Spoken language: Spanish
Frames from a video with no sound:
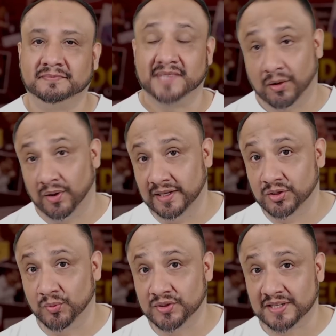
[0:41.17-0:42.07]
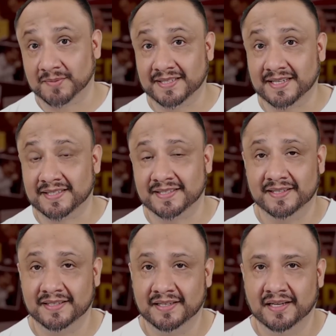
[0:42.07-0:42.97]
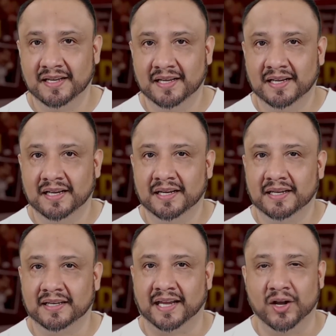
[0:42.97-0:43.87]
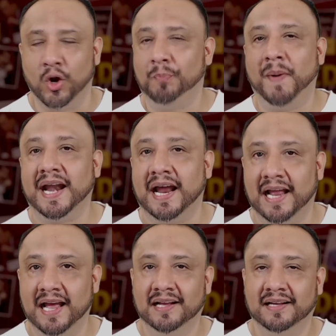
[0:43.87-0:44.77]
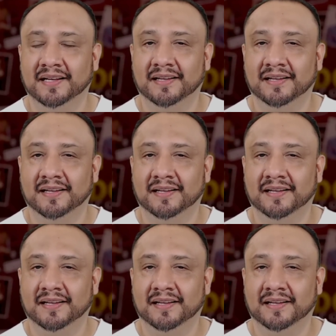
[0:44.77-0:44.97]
Ya lo ha dicho muchas veces, que no parará